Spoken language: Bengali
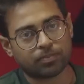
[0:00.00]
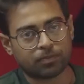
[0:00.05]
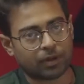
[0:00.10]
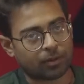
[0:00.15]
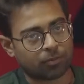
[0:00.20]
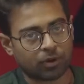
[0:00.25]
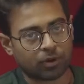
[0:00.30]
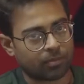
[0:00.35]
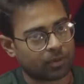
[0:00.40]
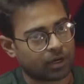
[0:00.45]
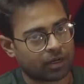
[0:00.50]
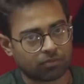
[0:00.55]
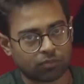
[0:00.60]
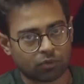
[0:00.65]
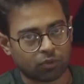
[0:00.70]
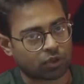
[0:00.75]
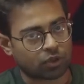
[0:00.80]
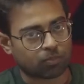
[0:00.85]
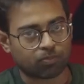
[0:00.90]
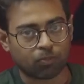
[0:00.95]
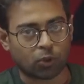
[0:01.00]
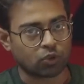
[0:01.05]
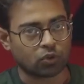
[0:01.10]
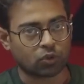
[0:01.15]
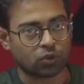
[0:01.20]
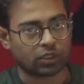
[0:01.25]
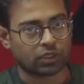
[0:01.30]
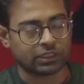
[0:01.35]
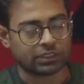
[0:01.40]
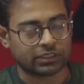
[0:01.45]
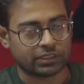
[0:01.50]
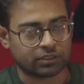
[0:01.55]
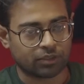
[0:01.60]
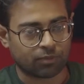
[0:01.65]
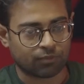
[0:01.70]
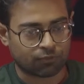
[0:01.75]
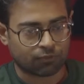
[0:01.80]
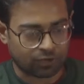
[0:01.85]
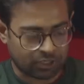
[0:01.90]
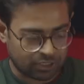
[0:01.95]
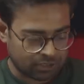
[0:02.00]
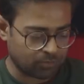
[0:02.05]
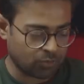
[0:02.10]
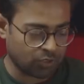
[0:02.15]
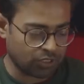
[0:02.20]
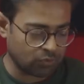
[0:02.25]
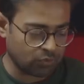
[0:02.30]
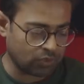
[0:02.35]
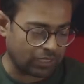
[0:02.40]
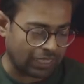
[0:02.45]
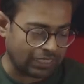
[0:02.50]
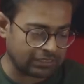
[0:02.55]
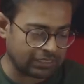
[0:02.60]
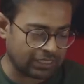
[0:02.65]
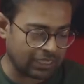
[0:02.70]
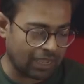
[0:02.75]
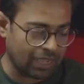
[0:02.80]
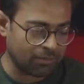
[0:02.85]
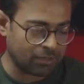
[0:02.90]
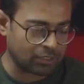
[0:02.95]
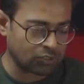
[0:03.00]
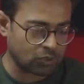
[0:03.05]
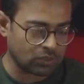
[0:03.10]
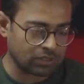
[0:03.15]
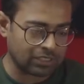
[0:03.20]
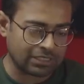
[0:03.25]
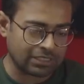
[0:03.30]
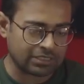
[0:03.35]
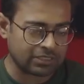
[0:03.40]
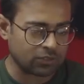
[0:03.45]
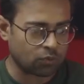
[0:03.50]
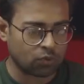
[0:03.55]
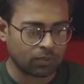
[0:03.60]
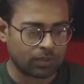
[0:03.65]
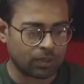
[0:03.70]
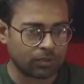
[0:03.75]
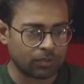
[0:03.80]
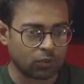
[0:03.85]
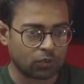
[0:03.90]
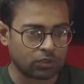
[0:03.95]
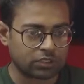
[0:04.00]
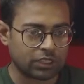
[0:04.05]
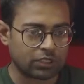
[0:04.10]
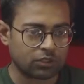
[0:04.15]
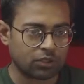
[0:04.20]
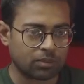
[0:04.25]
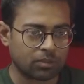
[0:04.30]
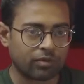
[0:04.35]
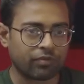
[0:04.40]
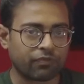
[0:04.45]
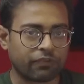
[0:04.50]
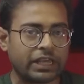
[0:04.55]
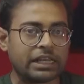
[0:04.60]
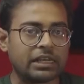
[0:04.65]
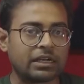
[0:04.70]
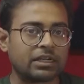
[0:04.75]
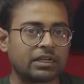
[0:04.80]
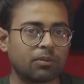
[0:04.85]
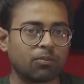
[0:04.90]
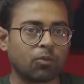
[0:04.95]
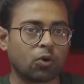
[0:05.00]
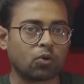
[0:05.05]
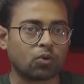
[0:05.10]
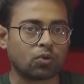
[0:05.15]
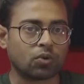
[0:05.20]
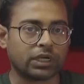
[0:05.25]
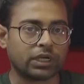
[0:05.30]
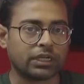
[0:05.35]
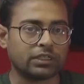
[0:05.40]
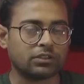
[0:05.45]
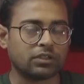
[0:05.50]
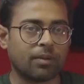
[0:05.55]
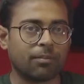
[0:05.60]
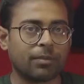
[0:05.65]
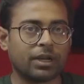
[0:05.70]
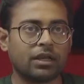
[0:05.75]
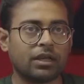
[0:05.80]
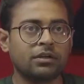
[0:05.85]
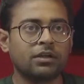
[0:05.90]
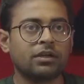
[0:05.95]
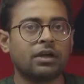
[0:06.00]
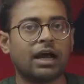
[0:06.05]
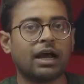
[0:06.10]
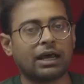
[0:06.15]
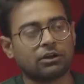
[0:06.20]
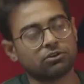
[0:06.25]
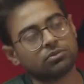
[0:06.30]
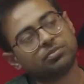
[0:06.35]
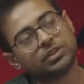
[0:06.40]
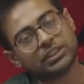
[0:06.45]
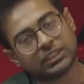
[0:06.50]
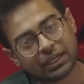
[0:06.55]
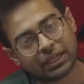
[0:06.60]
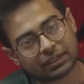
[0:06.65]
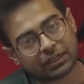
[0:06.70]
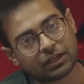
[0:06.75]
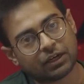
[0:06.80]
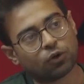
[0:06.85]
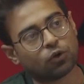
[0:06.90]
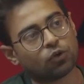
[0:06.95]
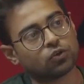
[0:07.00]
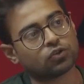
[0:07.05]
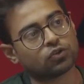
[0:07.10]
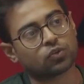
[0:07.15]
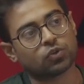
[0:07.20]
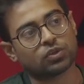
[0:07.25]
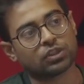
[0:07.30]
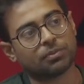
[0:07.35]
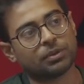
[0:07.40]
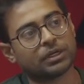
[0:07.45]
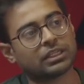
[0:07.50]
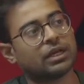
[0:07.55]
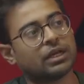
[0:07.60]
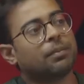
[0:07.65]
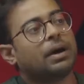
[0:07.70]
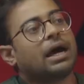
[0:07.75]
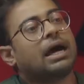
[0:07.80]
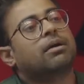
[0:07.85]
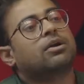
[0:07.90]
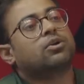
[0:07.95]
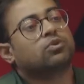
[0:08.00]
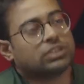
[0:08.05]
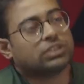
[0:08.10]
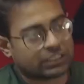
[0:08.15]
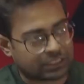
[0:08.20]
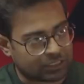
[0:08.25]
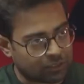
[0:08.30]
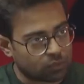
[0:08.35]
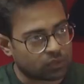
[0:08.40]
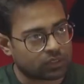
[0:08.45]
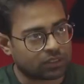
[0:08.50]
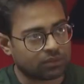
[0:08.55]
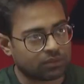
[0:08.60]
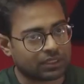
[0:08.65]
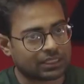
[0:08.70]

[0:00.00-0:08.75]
তারপর আমরা ওটা বন্ধ করে দিছি সো ফার্স্ট পয়েন্ট ওটাই যে আমরা যখন দেখছি যে কোনোভাবেই হচ্ছে না তখন আমরা ফেইলারটার বড় নি সো আমরা আরও বিশ লাখ টাকা খরচ করতে পারতাম আরও চেষ্টা করতে